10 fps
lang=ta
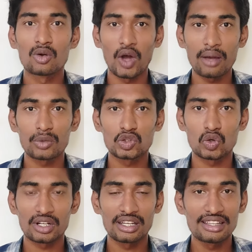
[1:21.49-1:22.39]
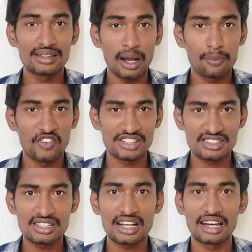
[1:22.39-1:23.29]
கோயம்புத்தூர் இதுதான்
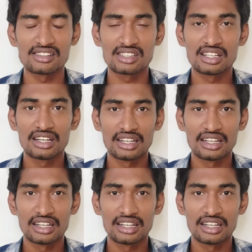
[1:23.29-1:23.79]
ஃபர்ஸ்ட் காலேஜ்